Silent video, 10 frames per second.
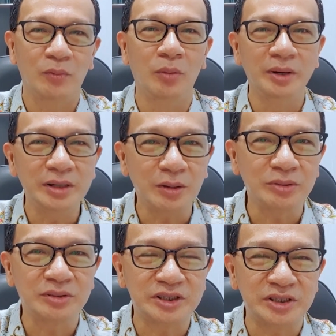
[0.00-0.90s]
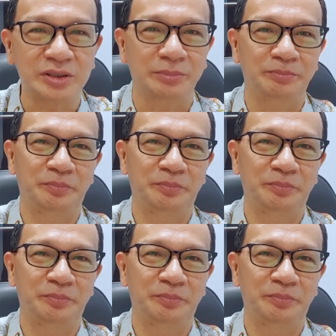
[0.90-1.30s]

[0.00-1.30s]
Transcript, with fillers: 我们要记着